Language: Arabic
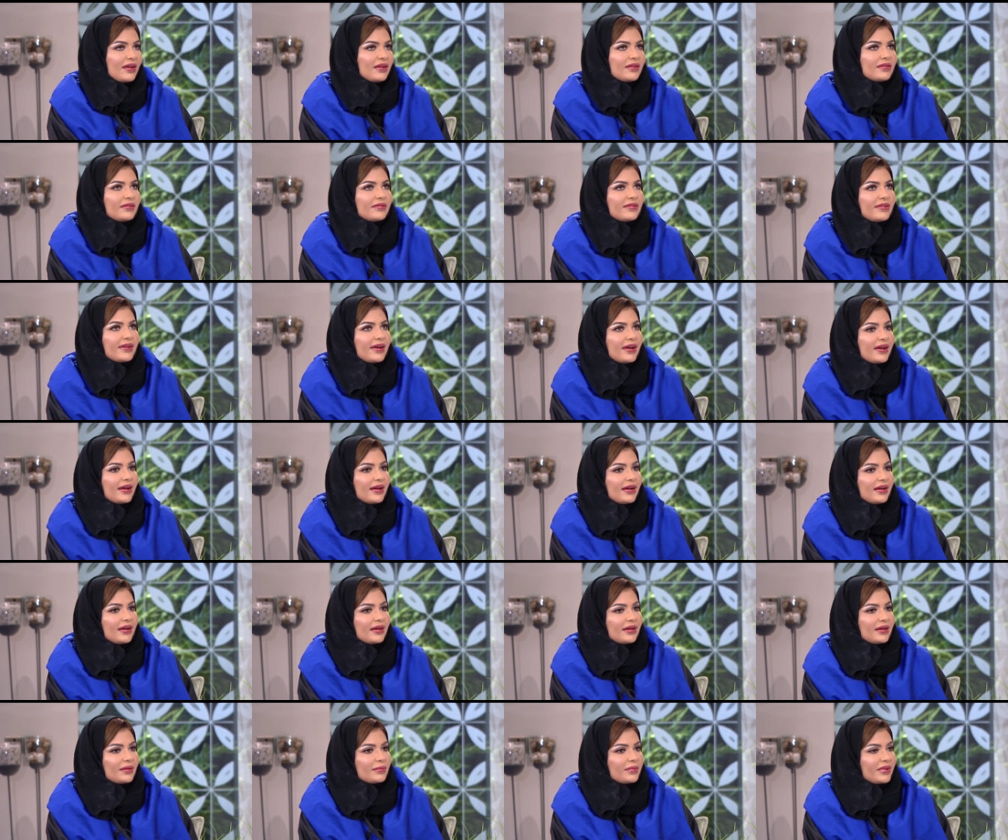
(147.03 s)

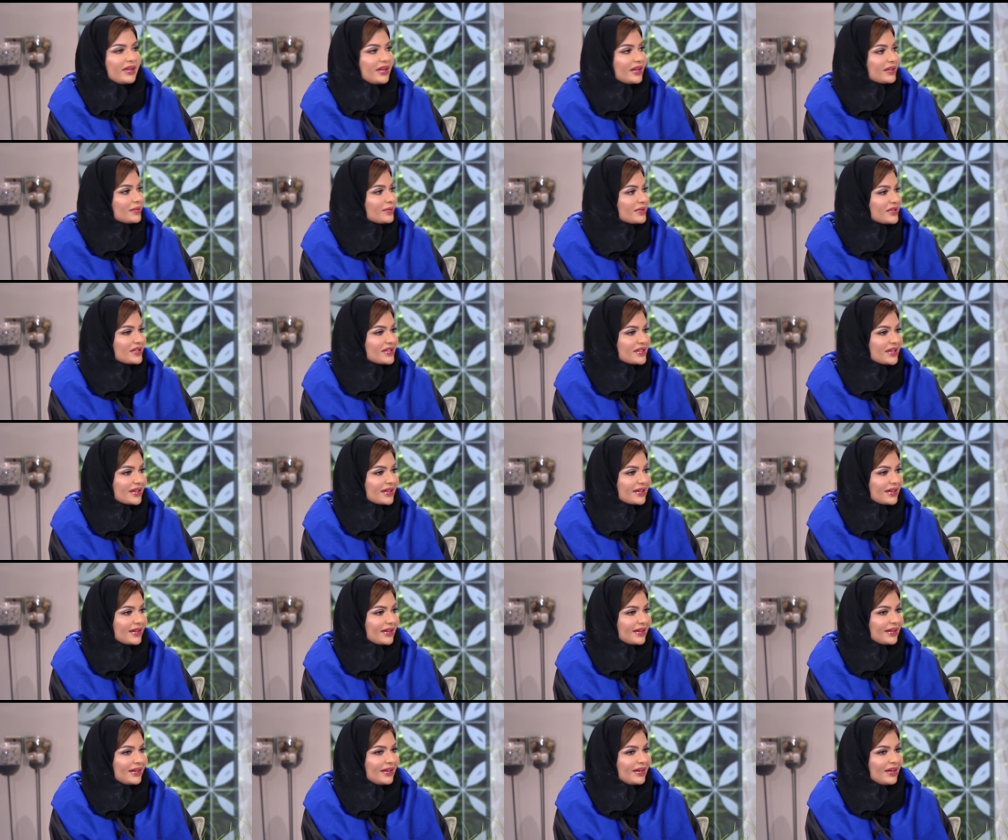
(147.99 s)
فبديت من
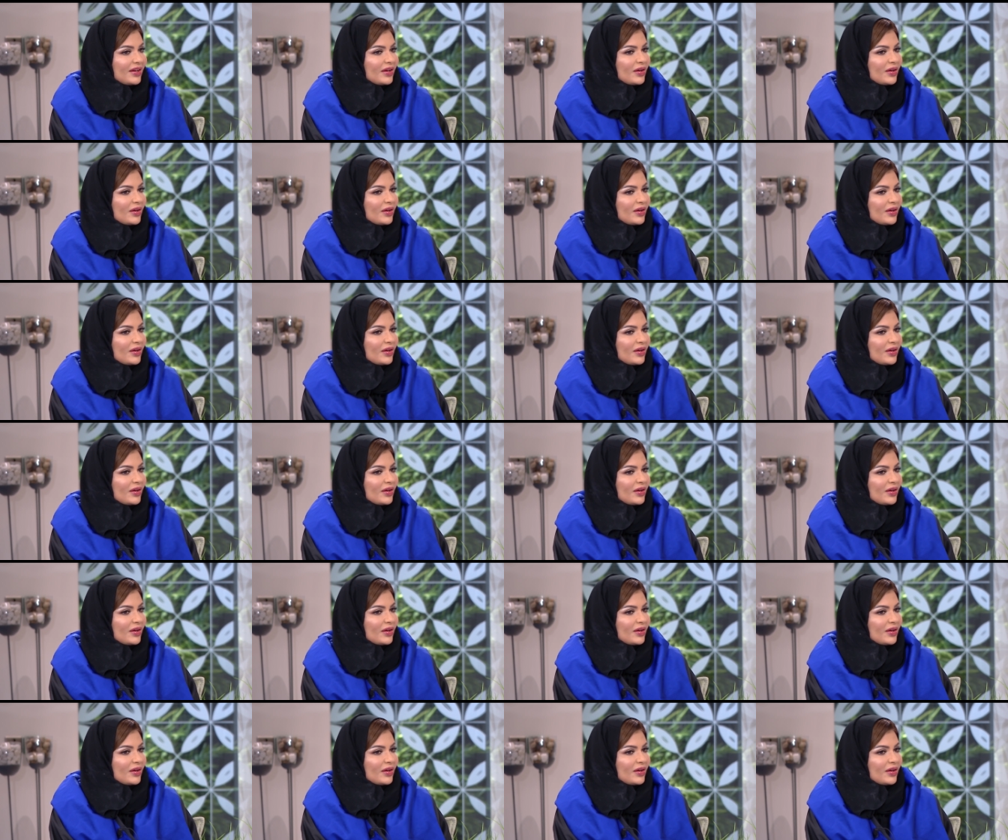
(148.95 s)
صغري